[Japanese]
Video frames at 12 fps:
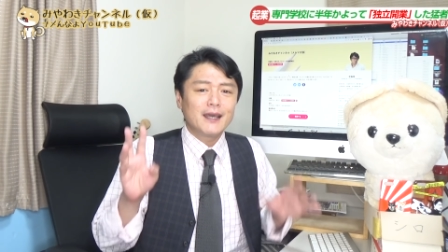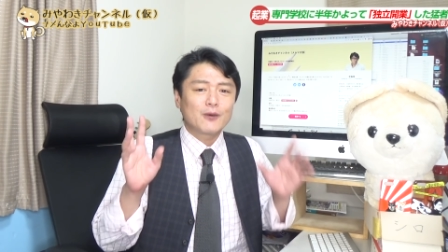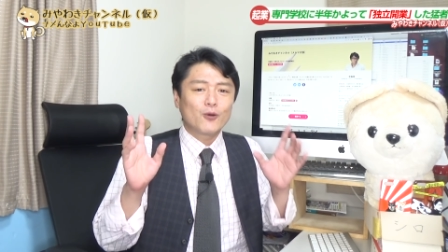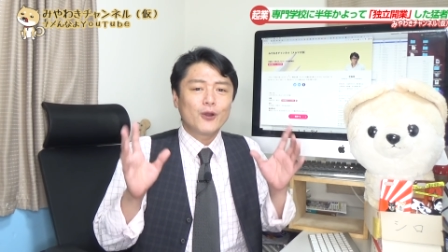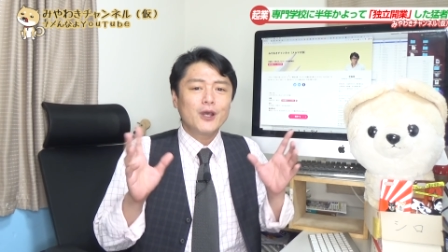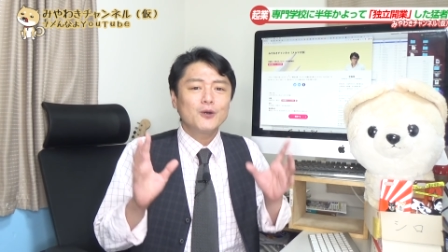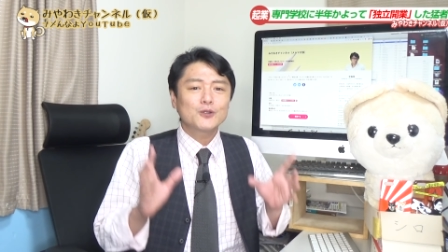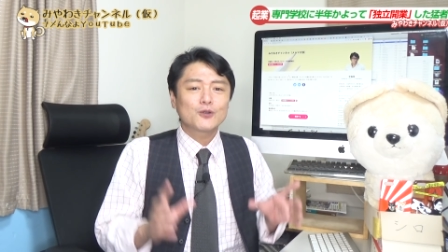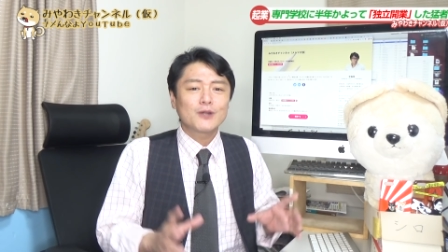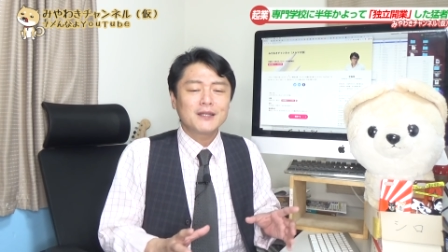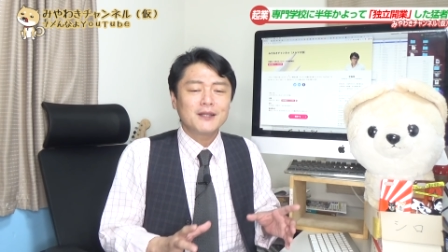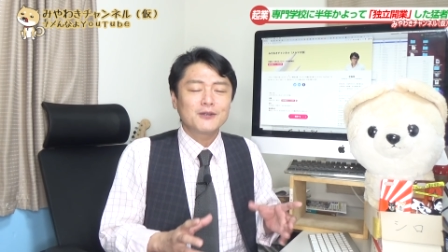これを
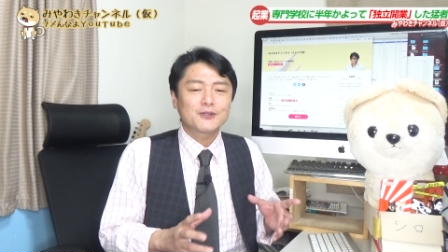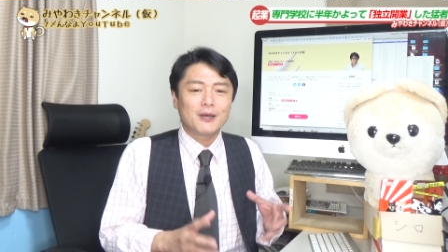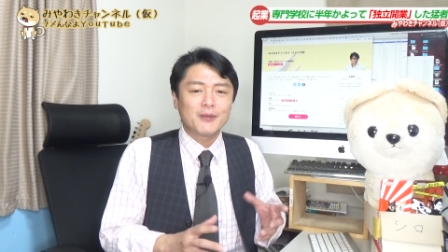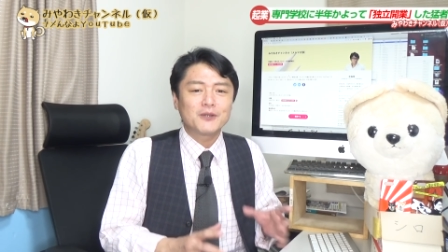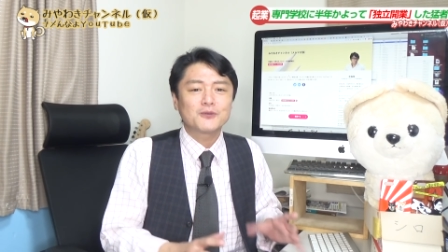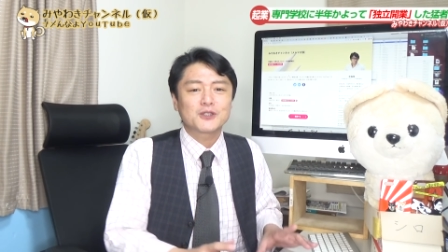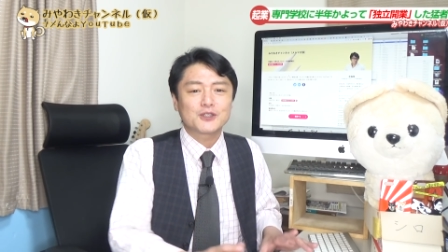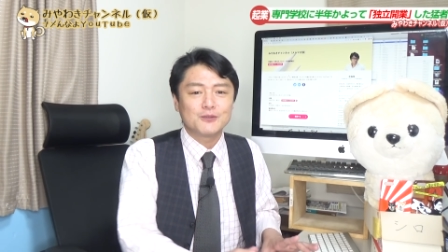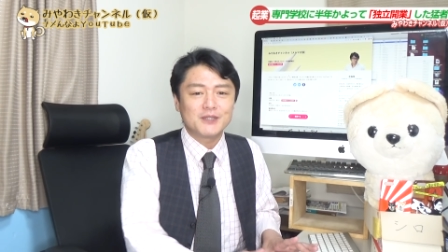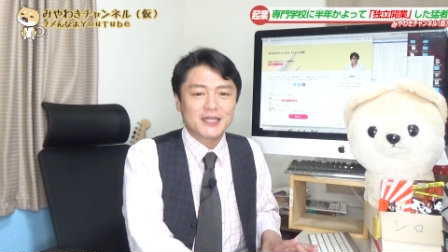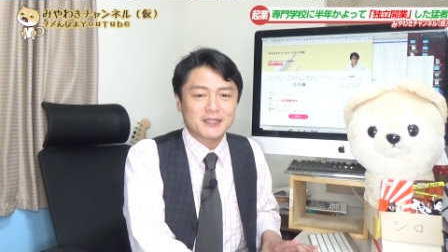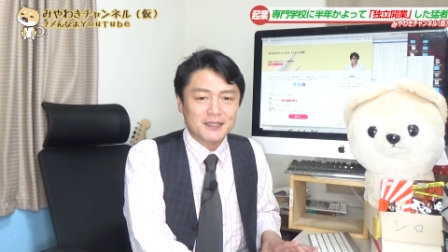育てるための仕
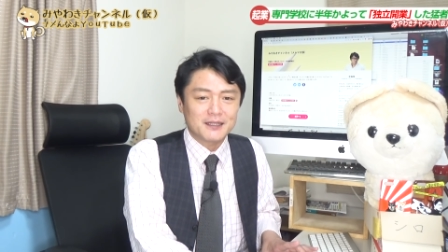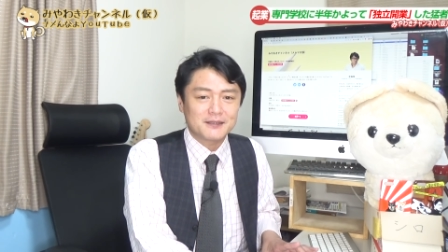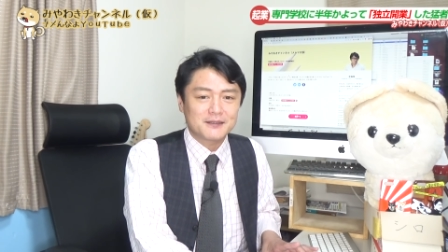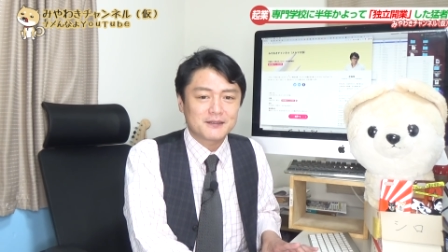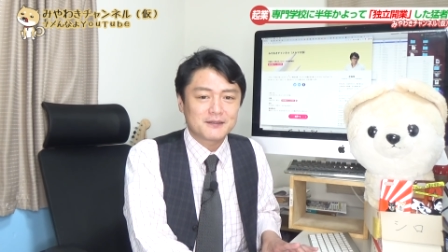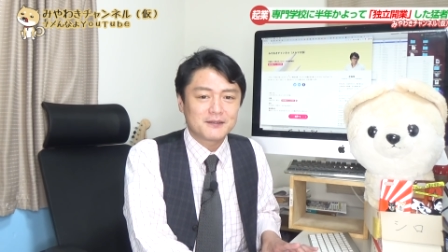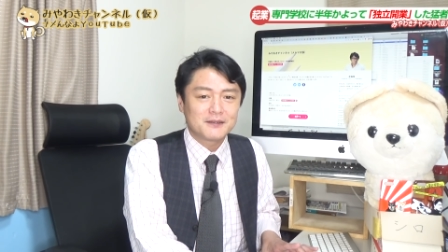組みだったんです